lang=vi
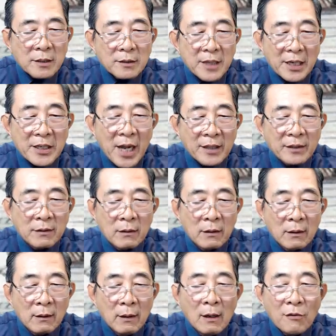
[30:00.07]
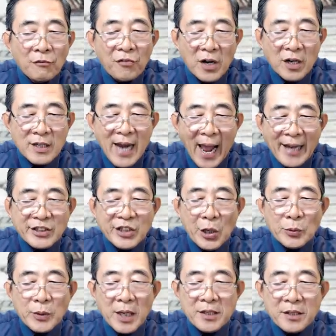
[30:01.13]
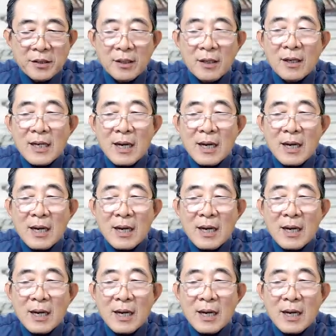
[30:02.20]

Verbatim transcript: thức định hình Phượng Đại Tiểu Thư